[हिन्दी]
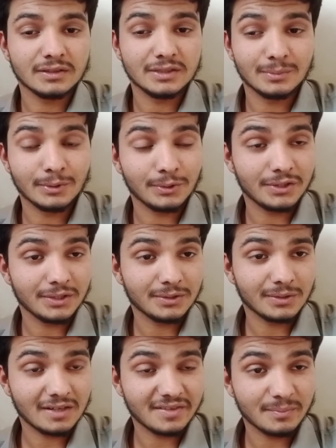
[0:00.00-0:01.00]
जब होती है तो
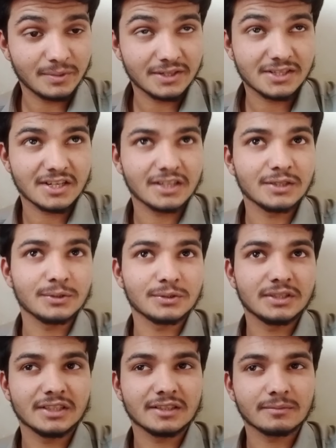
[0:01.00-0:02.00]
काफ़ी परेशानी
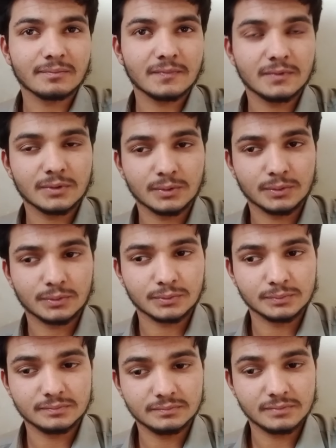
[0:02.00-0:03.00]
होती है तो
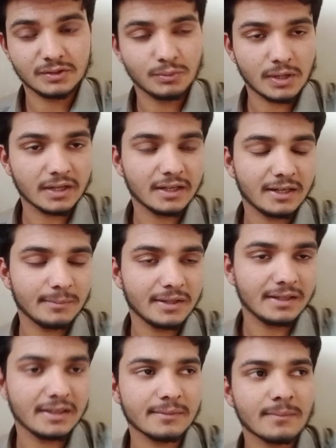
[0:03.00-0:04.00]
बस दुआ करना
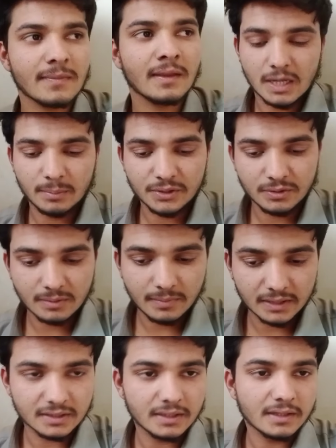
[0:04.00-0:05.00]
मेरे लिए और जो ना
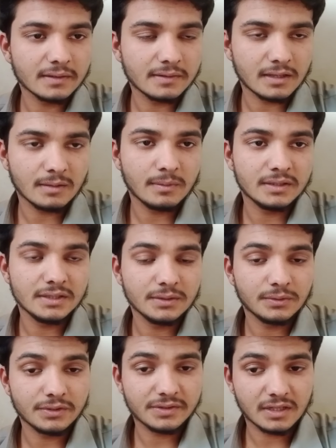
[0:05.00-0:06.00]
बात करेंगे इस ताराबाजी
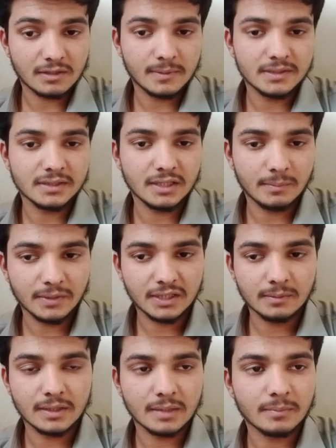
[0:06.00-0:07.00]
और ताराबाजी की अम्मी
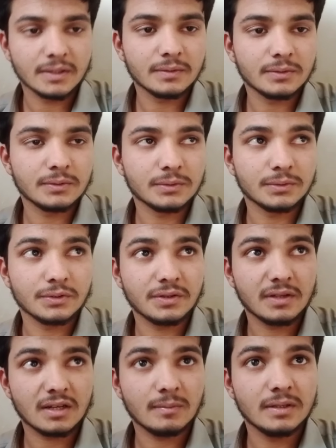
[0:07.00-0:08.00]
के बारे में तो
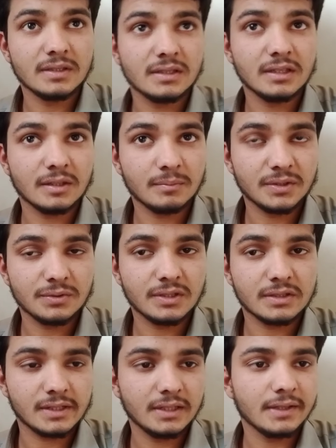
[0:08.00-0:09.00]
इस ताराबाजी की अम्मी जो है
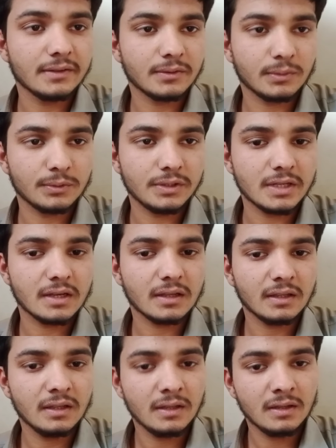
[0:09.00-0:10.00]
ना चली गई सऊदिया
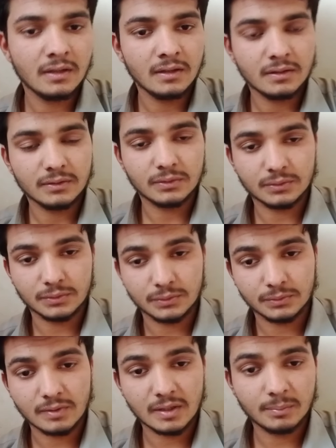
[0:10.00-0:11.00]
तो
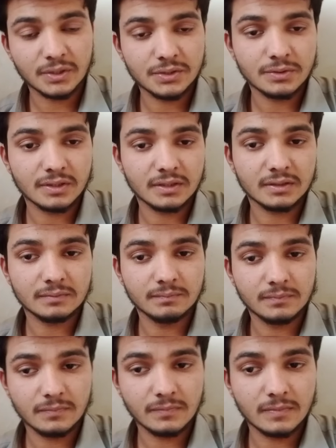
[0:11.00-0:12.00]
वहाँ पर जो है ना
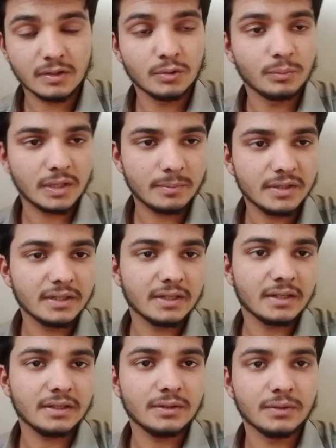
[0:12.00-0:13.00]
उम्र भी
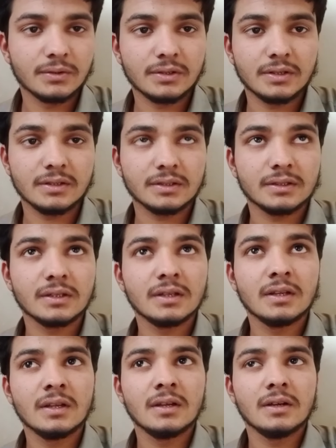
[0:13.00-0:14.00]
करेंगी और
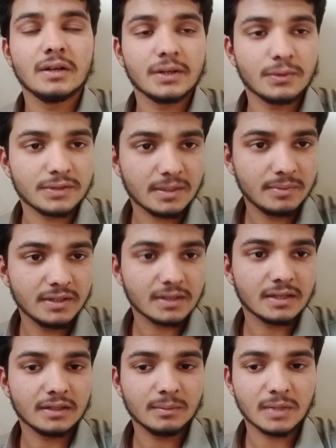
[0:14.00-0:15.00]
रोज़े भी
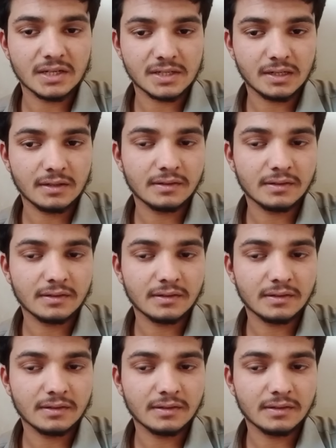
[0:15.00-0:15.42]
रखेंगी माशाल्लाह